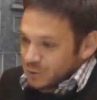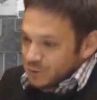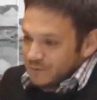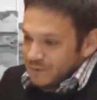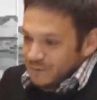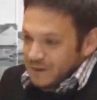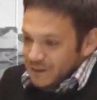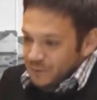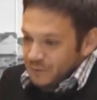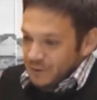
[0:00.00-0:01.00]
Nosotros
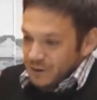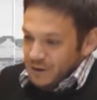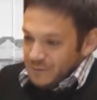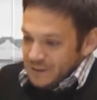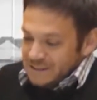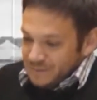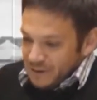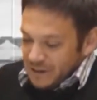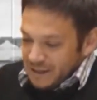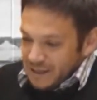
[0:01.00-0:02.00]
venimos
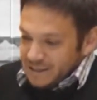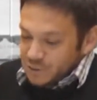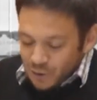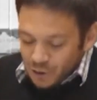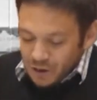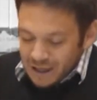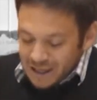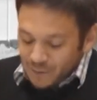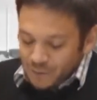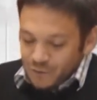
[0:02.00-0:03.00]
principalmente a eso, pero no
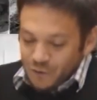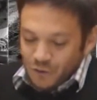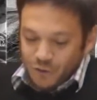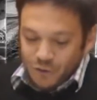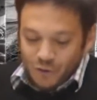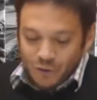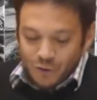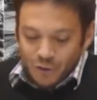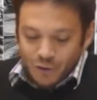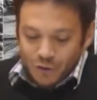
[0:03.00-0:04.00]
queríamos
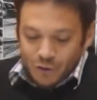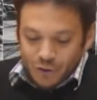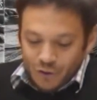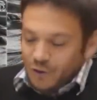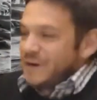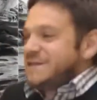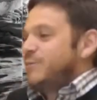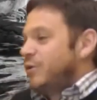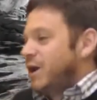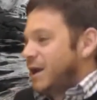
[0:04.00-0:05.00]
no no
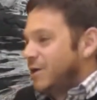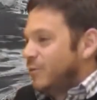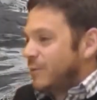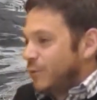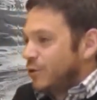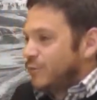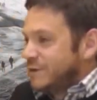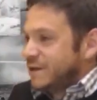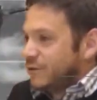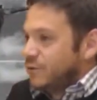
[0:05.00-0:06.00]
pasar por la radio para poder
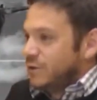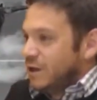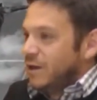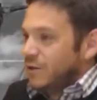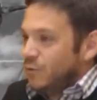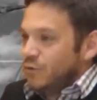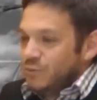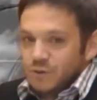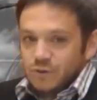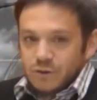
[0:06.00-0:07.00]
conversar con ustedes
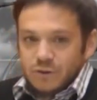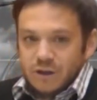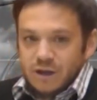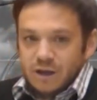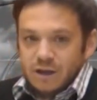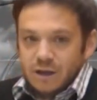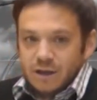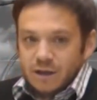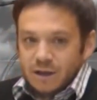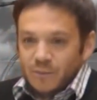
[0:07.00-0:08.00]
algunos minutos
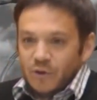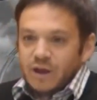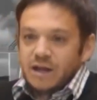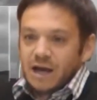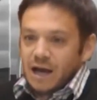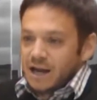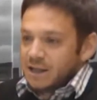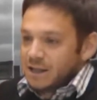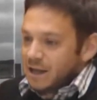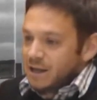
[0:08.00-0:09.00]
y, poder llegar
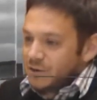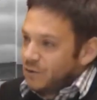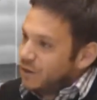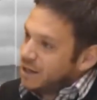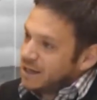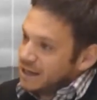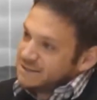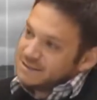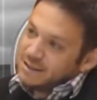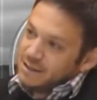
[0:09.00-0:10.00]
hasta todas las
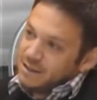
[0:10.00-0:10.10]
casas